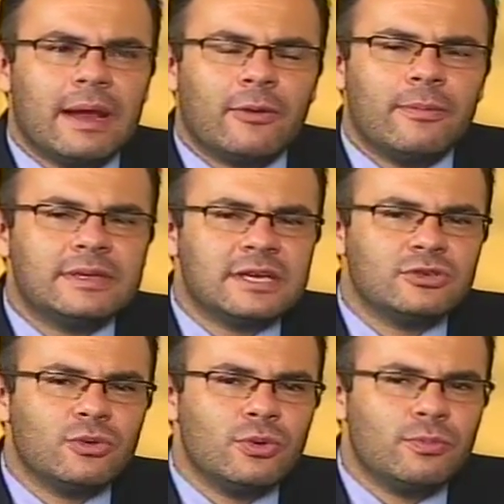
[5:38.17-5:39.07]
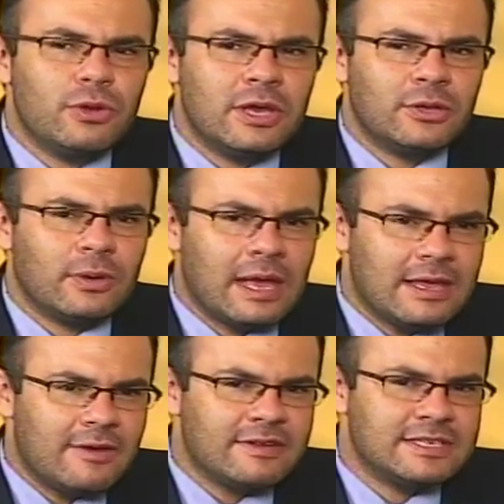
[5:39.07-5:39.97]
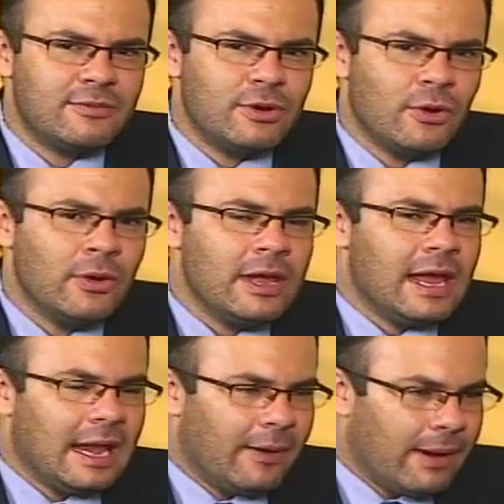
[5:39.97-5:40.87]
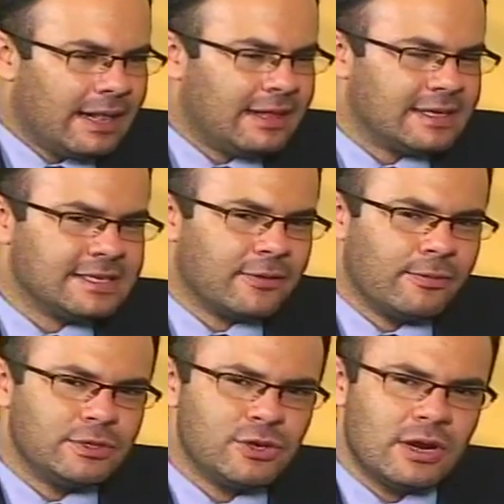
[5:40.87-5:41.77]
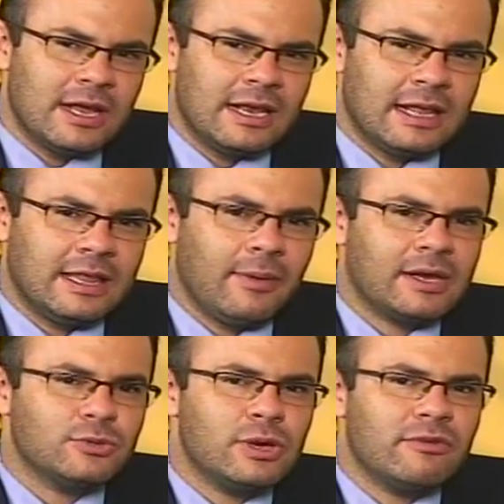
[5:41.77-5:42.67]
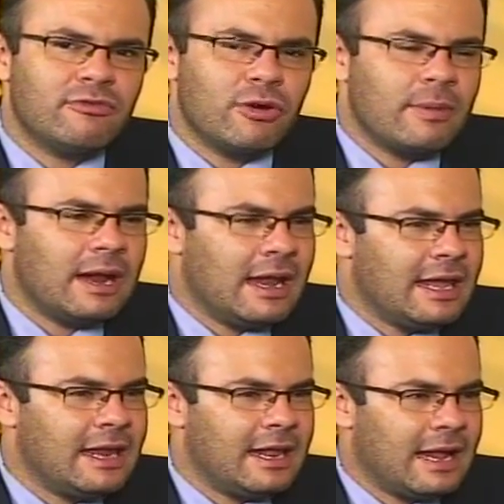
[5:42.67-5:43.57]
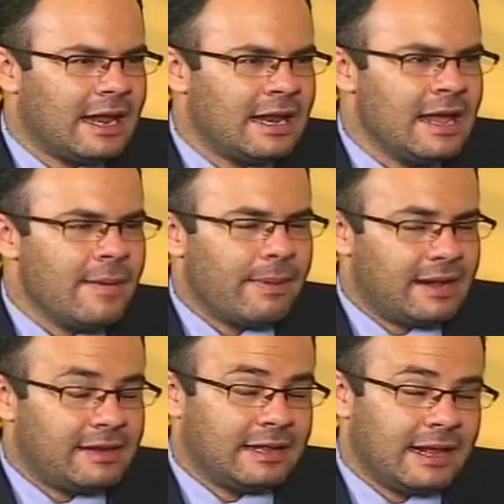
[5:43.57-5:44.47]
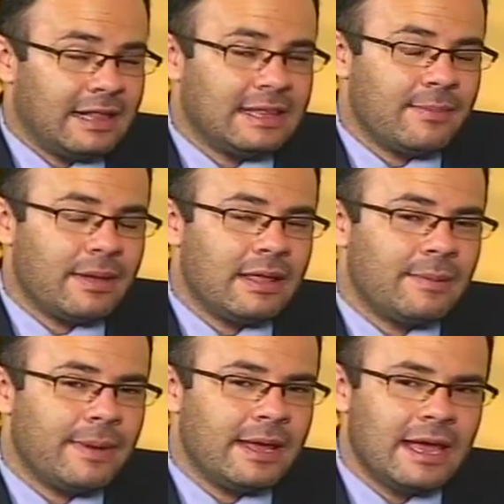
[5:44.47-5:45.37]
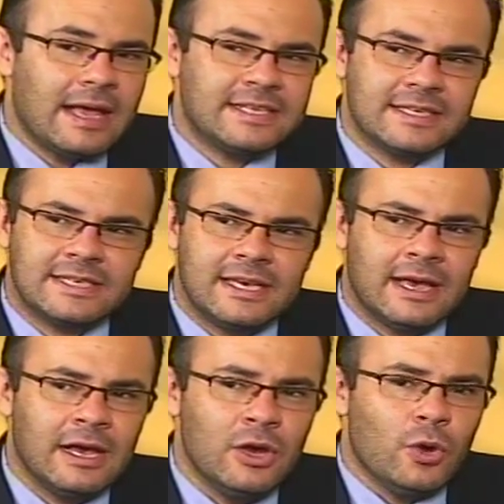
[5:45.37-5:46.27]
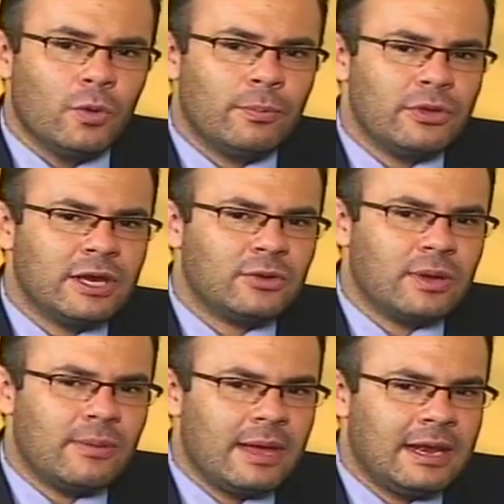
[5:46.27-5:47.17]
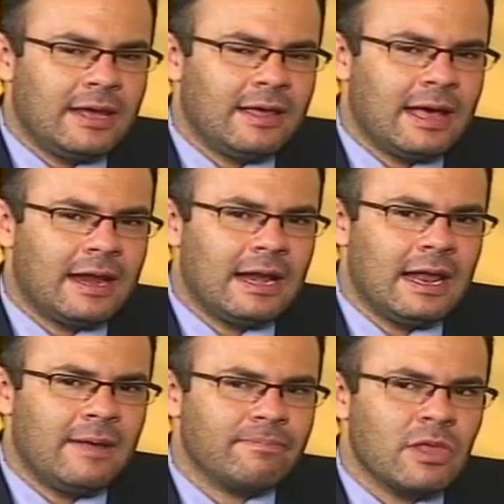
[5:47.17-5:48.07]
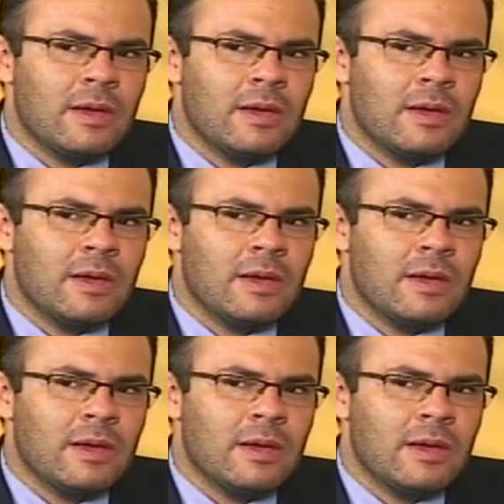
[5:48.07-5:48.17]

para conversar sobre un proyecto que ayer recibió el aval de esta comisión legislativa, que es una reforma a la ley general para tratar el tema del VIH-Sida, un proyecto que viene a darle